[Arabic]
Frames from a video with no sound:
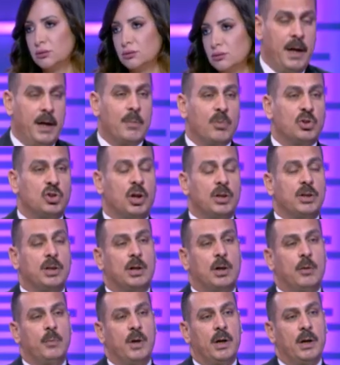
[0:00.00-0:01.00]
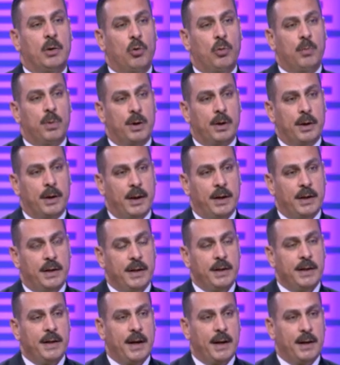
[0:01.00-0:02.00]
هي المشروعات القوميه الكبرى كانت
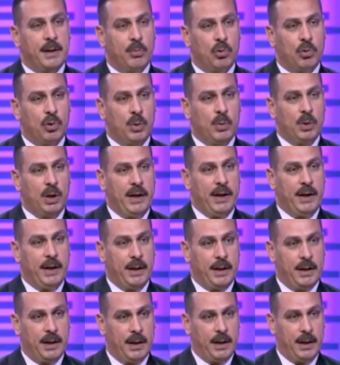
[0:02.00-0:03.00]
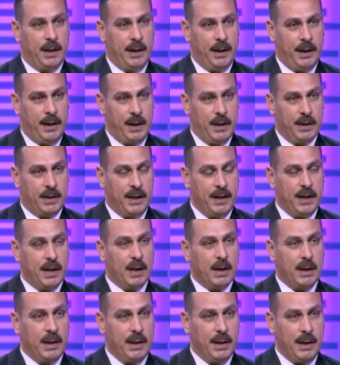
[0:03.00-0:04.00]
هي يعني بنقول يمكن كانت هي
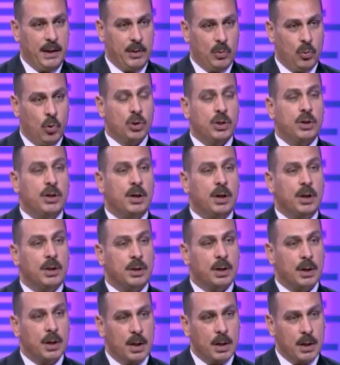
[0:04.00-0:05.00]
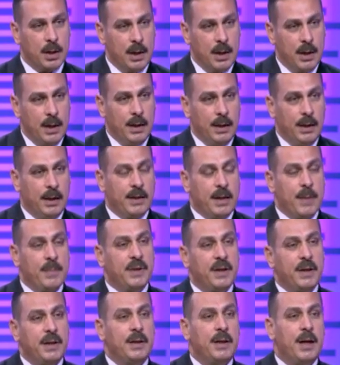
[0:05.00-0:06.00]
نقطه الانطلاق
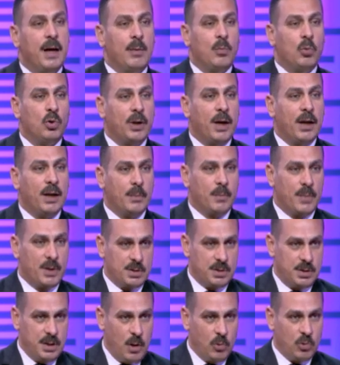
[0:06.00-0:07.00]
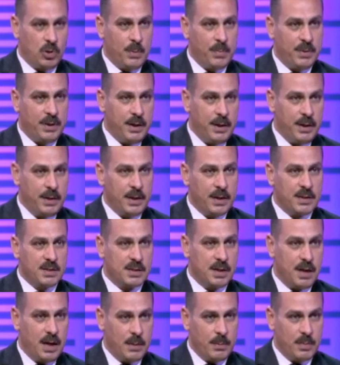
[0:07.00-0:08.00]
لتمكين المدخل المصري او تمكين
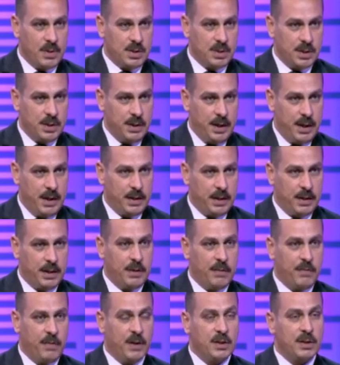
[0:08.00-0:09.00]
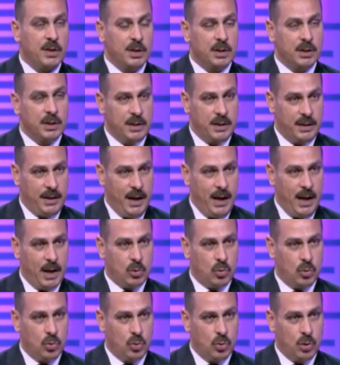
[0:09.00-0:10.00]
الصناعه المصريه انا فتره جائحه
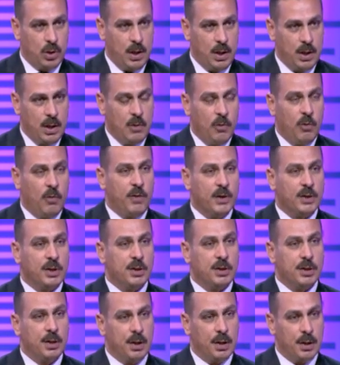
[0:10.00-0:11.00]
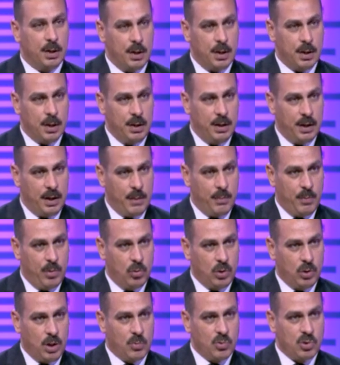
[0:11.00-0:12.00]
كورونا وفتره الاغلاق اللي كان
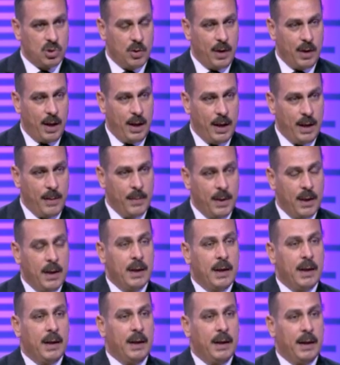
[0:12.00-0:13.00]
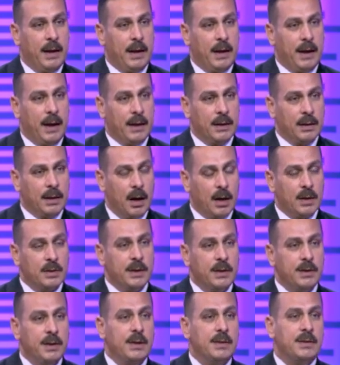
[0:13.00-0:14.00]
موجود على مستوى العالم إيه
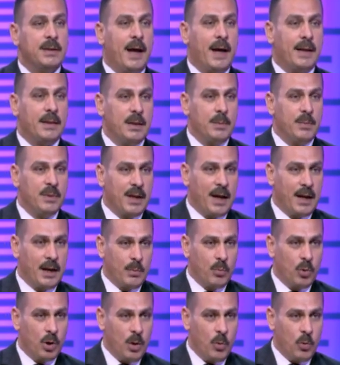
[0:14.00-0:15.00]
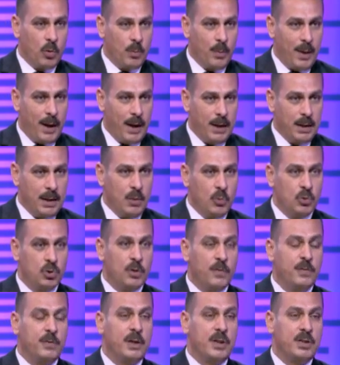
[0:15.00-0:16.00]
النهارده قدرت اعتمد على المكون المحلي
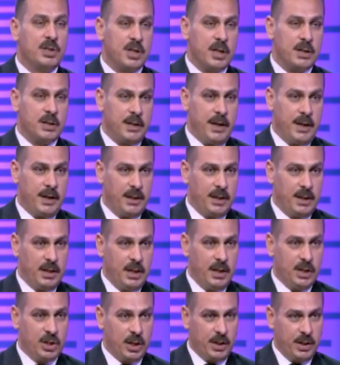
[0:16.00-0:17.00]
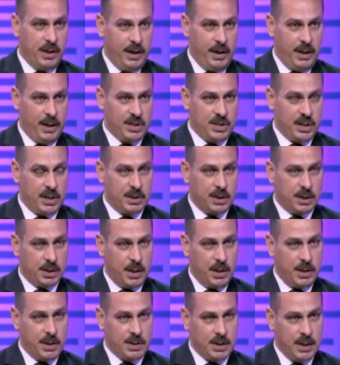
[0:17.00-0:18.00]
وشفنا الشت يعني يمكن يمكن سياده
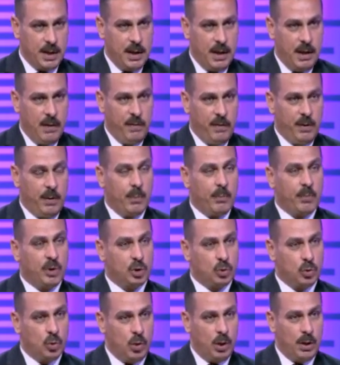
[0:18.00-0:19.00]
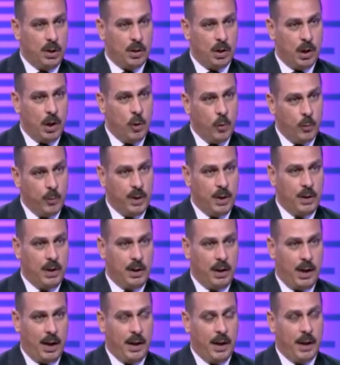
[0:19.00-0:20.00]
الرئيس في المشروع
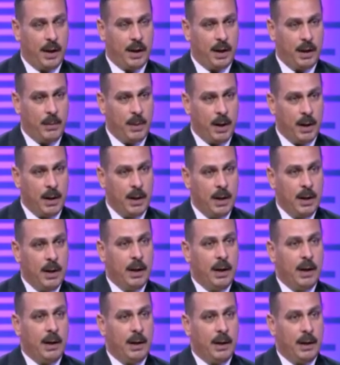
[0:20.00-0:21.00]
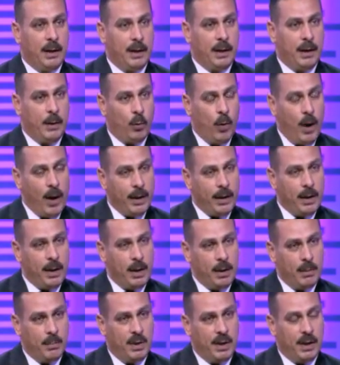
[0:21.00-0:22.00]
القومي حياه كريمه إيه
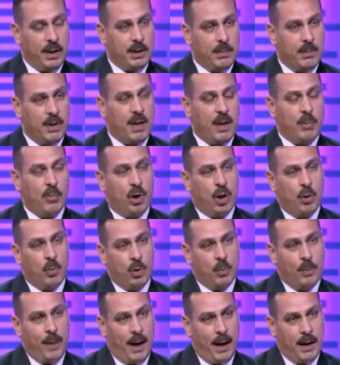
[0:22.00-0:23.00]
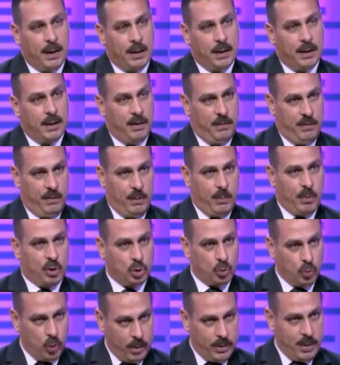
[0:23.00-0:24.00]
وجه بالاعتماد على المكون المحلي في
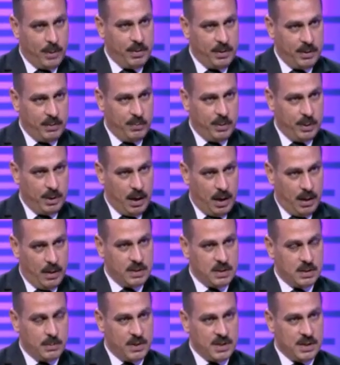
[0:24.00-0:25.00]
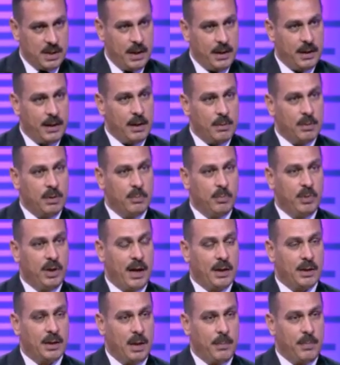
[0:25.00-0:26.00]
المشروع ده بالاخص مثلا كان
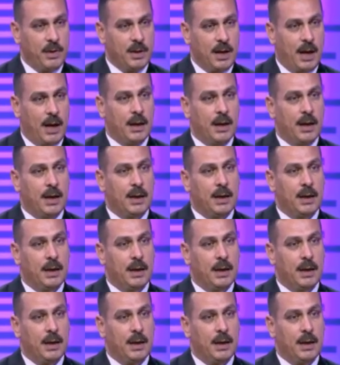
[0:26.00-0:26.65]
بيعتمد على